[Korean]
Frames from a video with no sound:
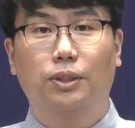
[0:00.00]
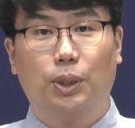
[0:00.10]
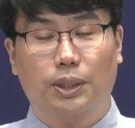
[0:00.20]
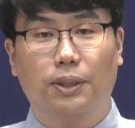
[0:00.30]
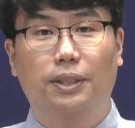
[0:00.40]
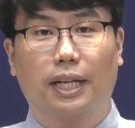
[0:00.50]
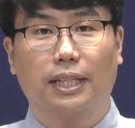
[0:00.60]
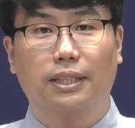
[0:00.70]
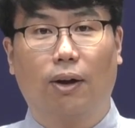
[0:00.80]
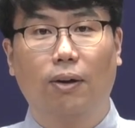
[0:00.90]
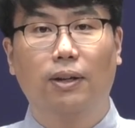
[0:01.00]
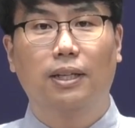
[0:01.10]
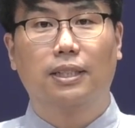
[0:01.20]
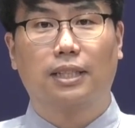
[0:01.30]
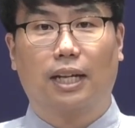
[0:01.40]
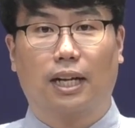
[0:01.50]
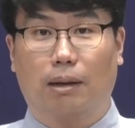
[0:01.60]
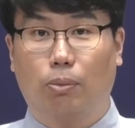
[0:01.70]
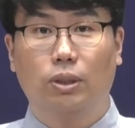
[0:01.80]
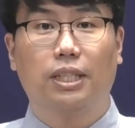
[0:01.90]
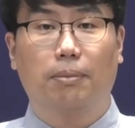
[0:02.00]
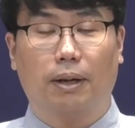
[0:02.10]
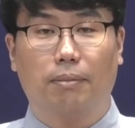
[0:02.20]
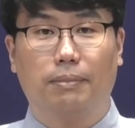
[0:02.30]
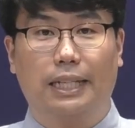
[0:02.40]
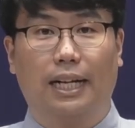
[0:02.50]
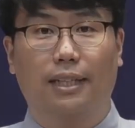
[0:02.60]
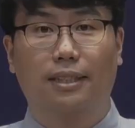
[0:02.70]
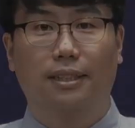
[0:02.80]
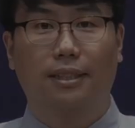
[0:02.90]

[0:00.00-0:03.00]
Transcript: 최선을 다해서 살아가 보시기 바랍니다.